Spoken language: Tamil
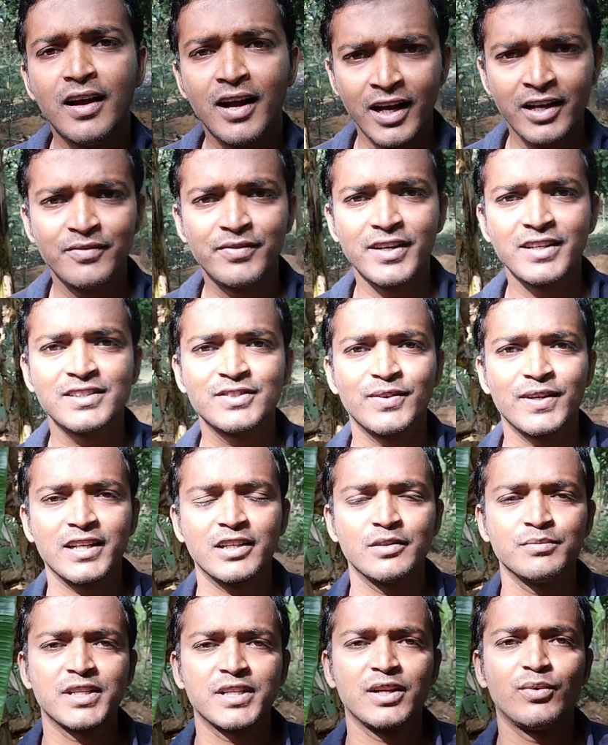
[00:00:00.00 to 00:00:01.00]
ஹாய் ஃப்ரெண்ட்ஸ்
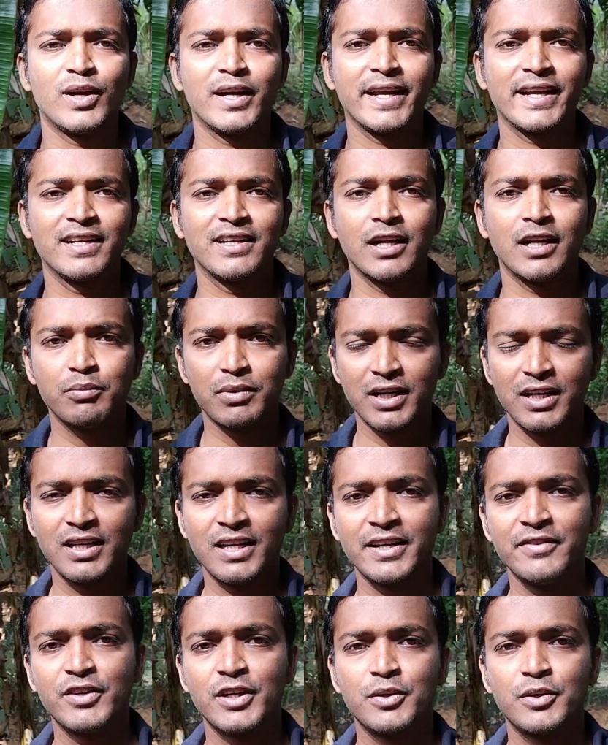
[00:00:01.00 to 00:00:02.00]
வணக்கம் செல்வா டெக்
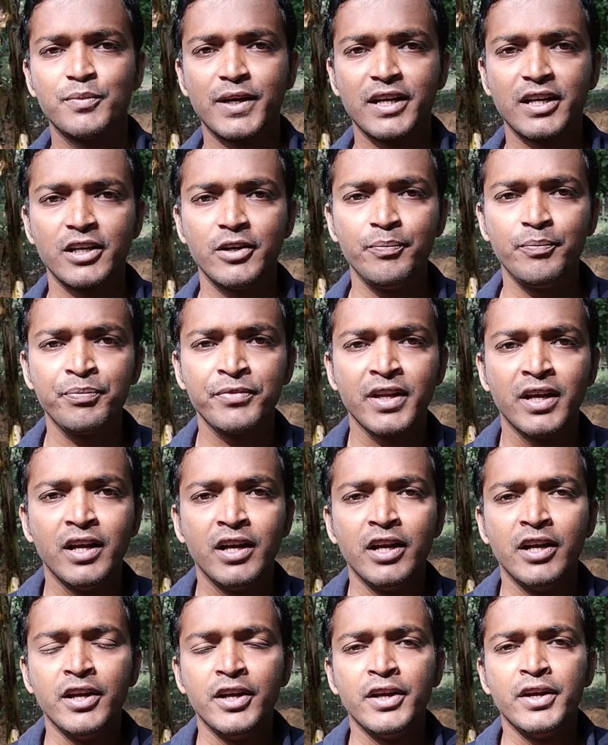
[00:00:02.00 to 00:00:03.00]
நண்பர்கள் அனைவருக்கும் வணக்கம்
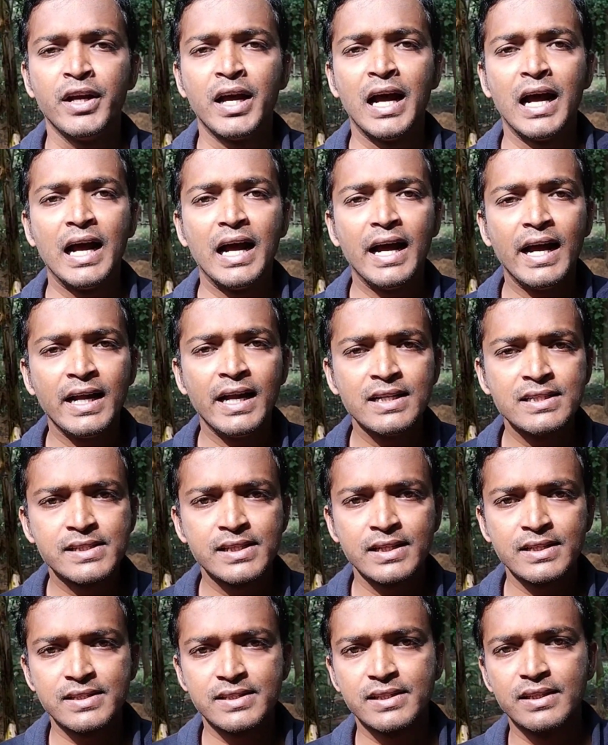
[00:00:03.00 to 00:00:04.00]

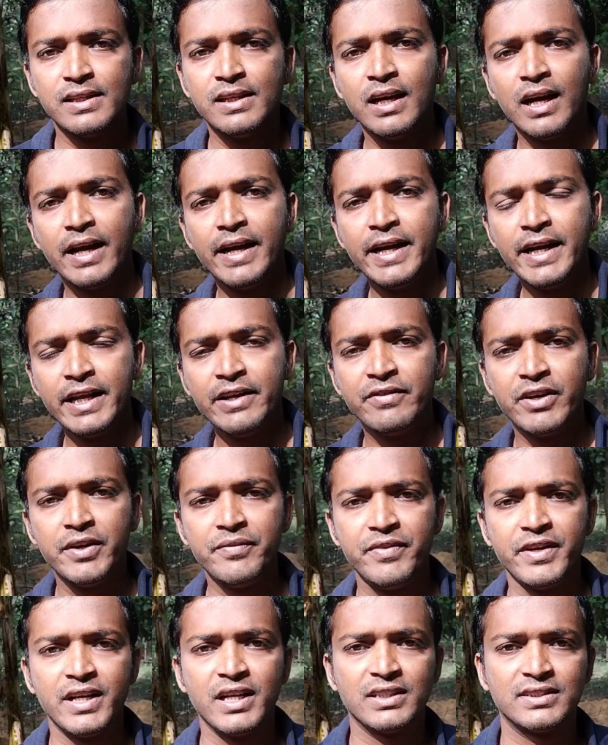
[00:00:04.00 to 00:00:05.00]
ஆட்சன்ஸு ஐடி
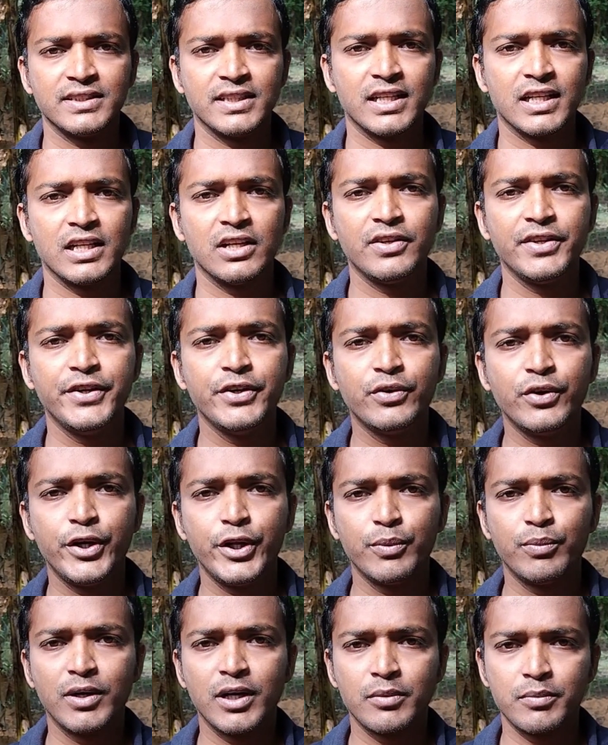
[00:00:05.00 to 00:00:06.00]
வெரிஃபிகேஷன் அதாவது
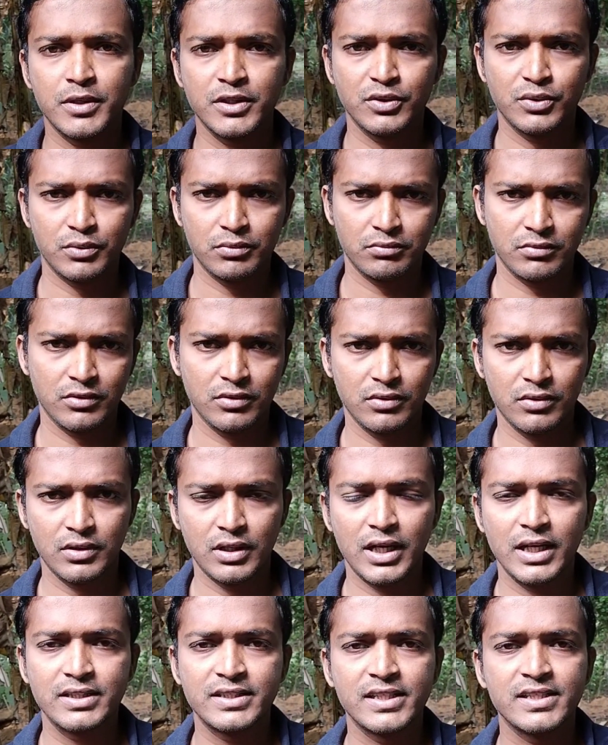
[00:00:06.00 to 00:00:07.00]
யூடியூப்பில் நம்ம
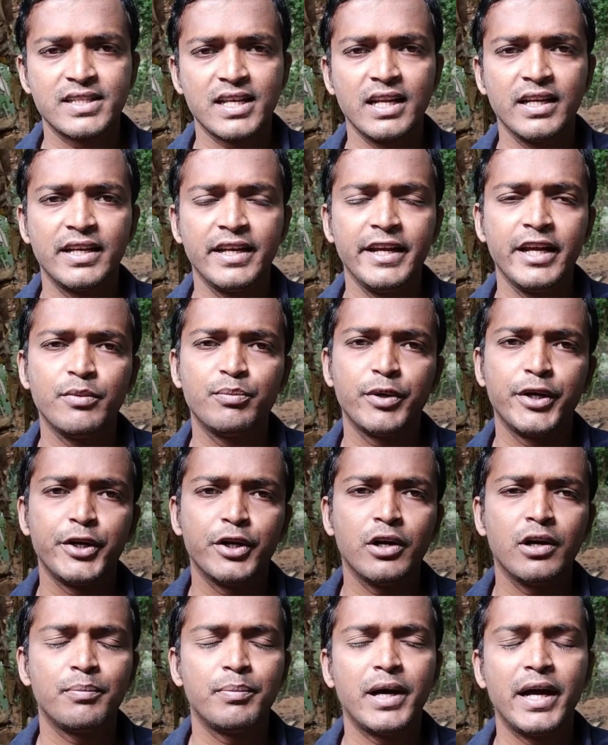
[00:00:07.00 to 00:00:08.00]
ஆட்சன்ஸ் எல்லாம் க்ரியேட்
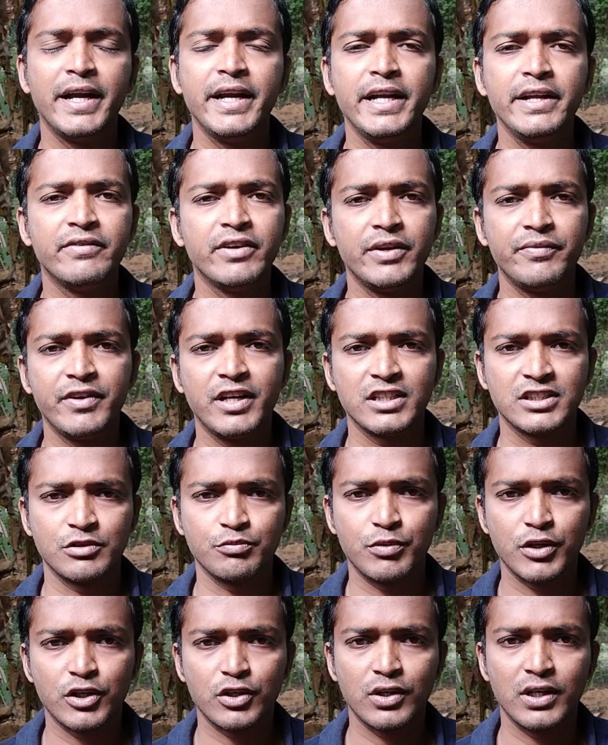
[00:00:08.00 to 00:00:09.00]
பண்ணிட்டோம் அப்போ ஐடி
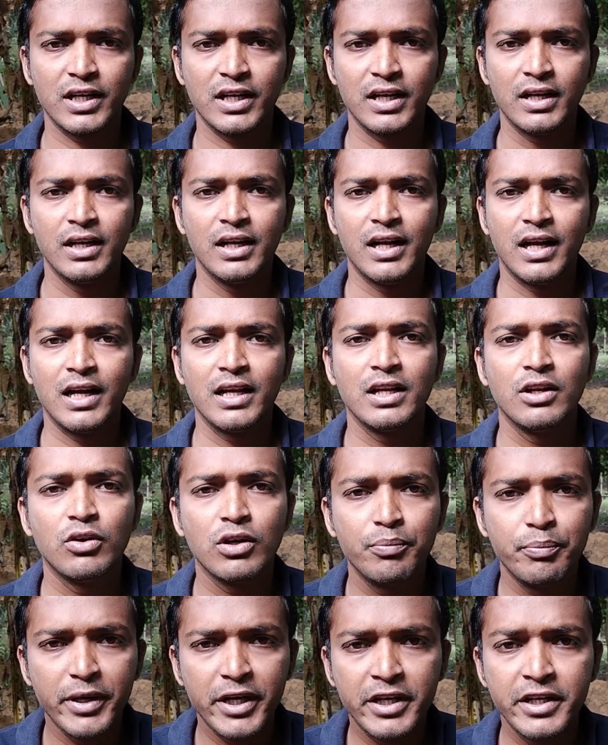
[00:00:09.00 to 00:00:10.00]
வெரிஃபிகேஷன் பண்ணுறோம்ல அதில்
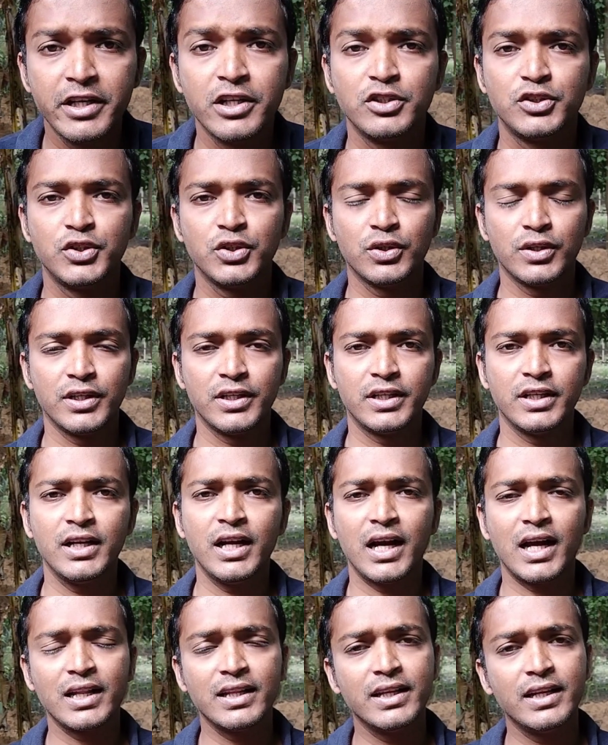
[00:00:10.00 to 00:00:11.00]
ஒரு பிக் இஷ்யூ
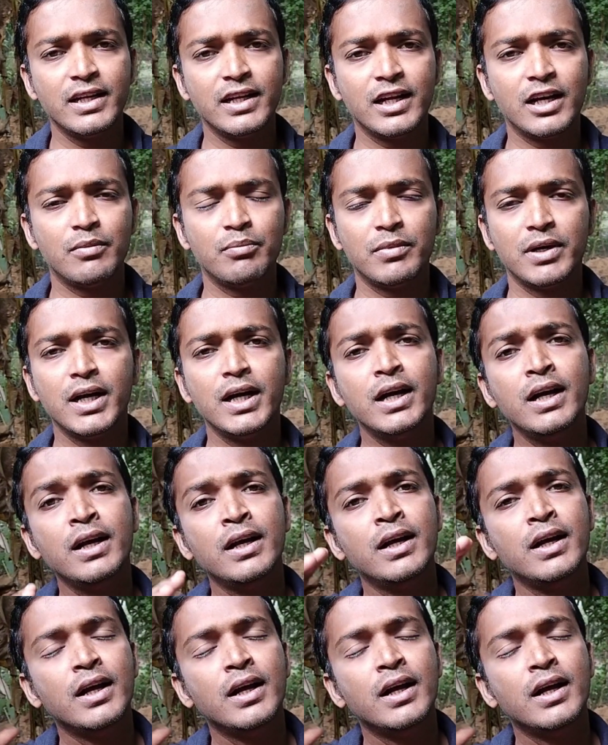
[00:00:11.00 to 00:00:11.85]
இருக்குது அது இல்லாமல்